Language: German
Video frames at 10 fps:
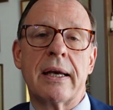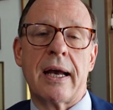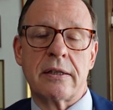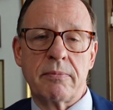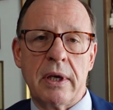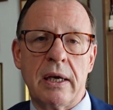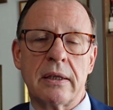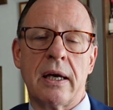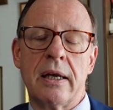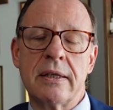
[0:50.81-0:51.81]
Ganz im
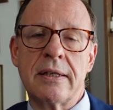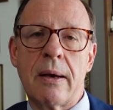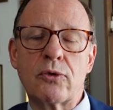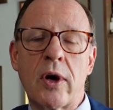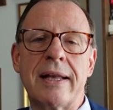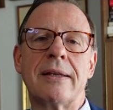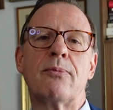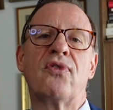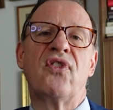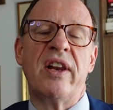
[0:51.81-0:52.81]
Gegenteil. Sie haben sogar die
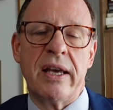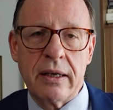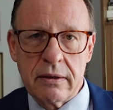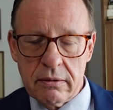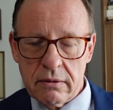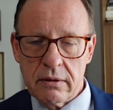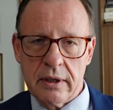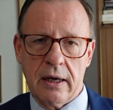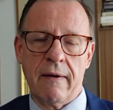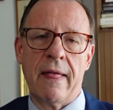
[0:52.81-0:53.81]
Pflicht,
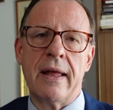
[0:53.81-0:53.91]
ja,